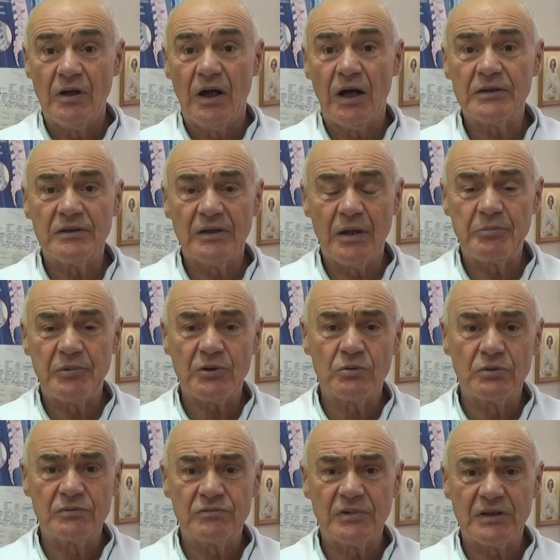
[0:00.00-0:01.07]
одна
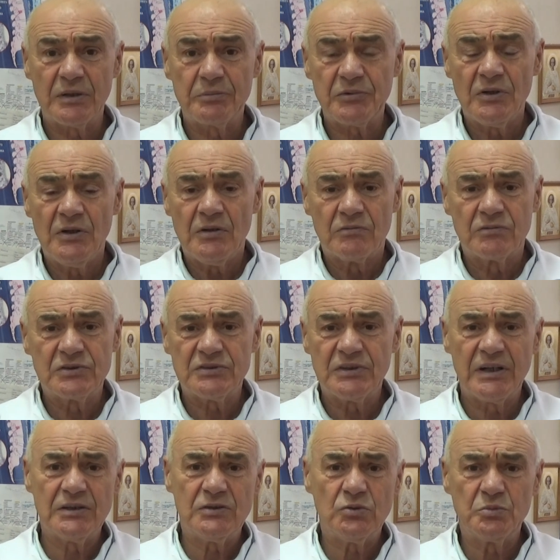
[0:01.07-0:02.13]
приходит, вторая Вы
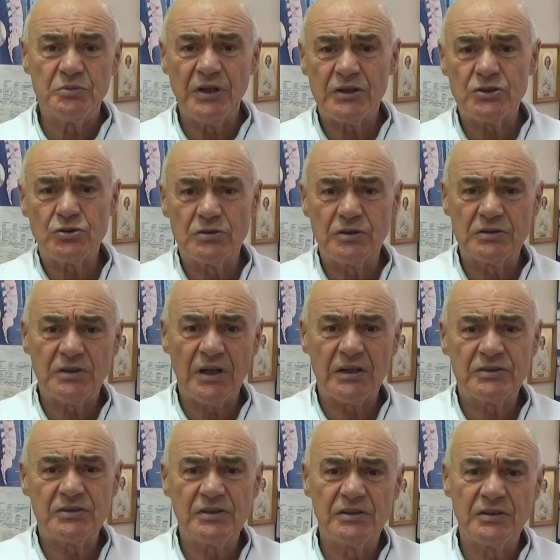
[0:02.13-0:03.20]
знаете, у меня что-то
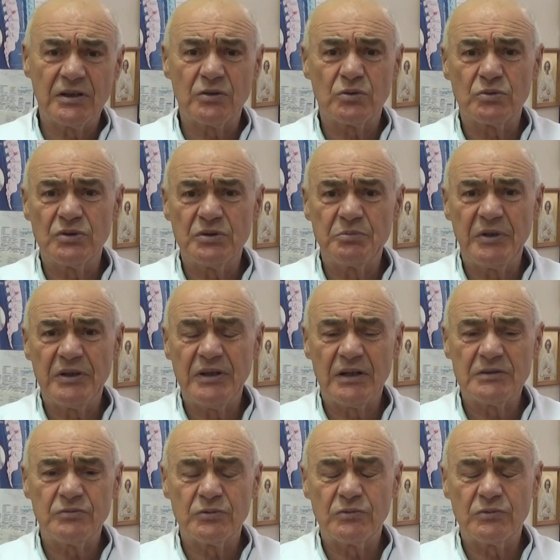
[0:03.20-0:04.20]
так сильно груди болят,